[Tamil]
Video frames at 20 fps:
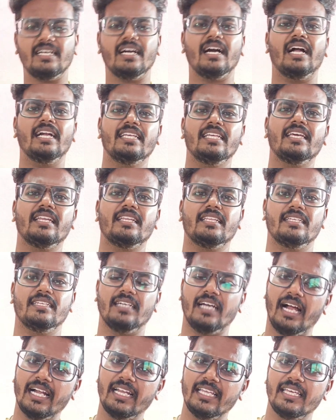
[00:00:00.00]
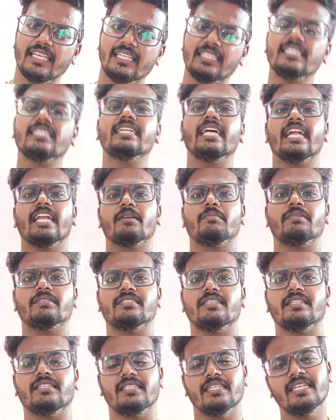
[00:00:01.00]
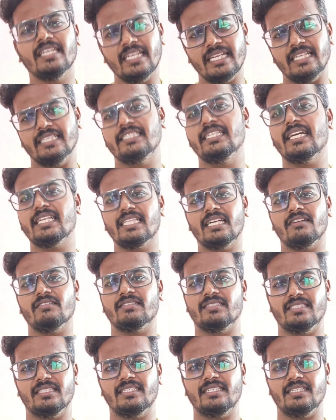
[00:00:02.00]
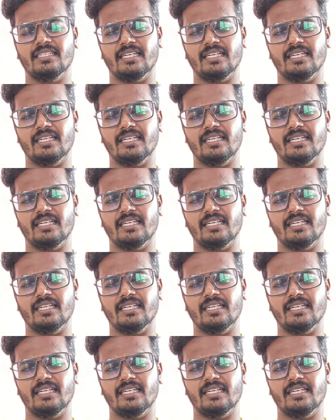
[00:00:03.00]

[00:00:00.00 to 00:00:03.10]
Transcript: அடிக்கிறது அடிக்கிறது டைலாக் பேசுறது இதே தான் வந்து